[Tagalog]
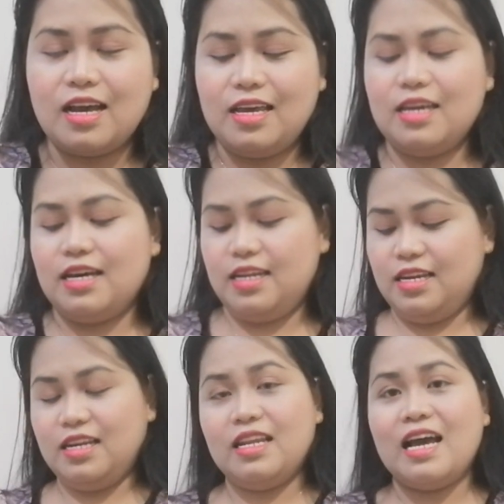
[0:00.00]

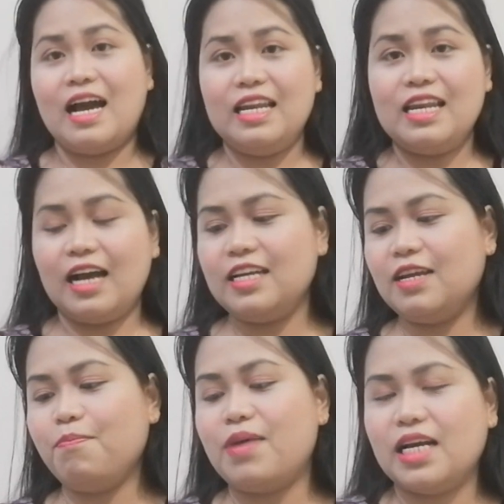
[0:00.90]
Ayan. Ang laki
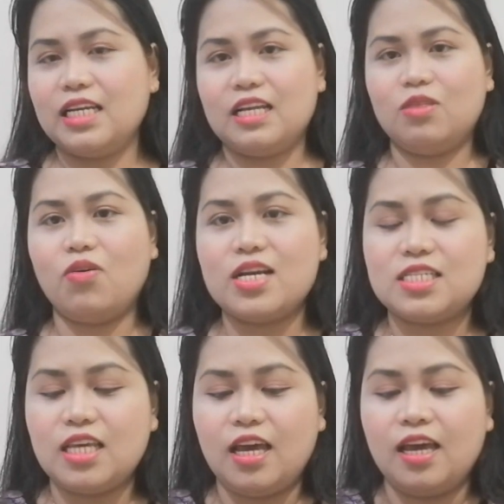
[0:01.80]
ng bag na to
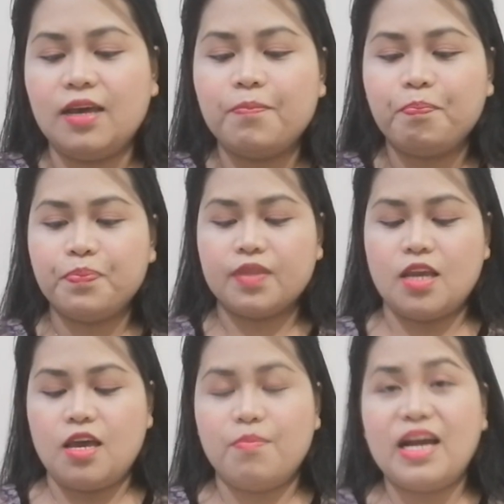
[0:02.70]
kasi
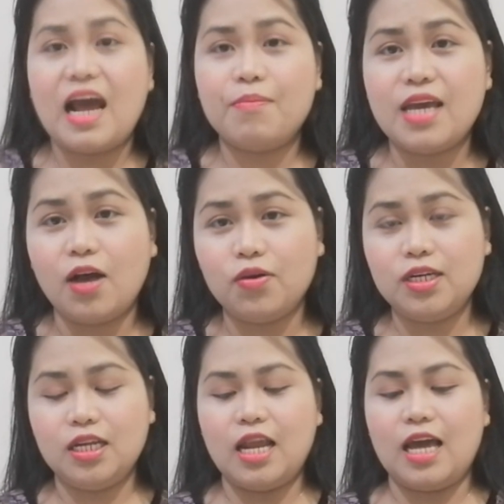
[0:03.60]
marami
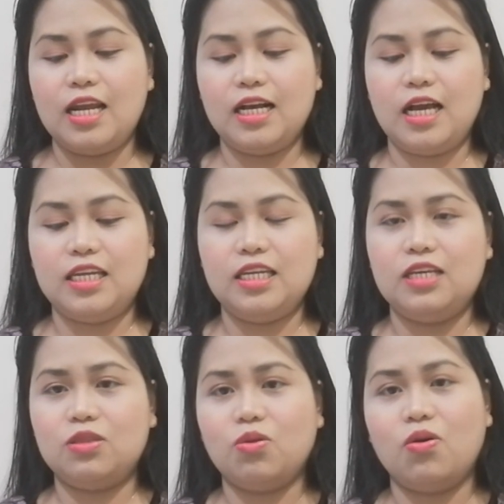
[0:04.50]
akong nilalagay
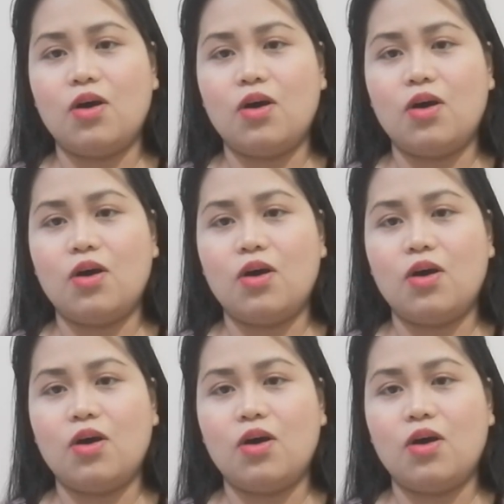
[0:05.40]
dito.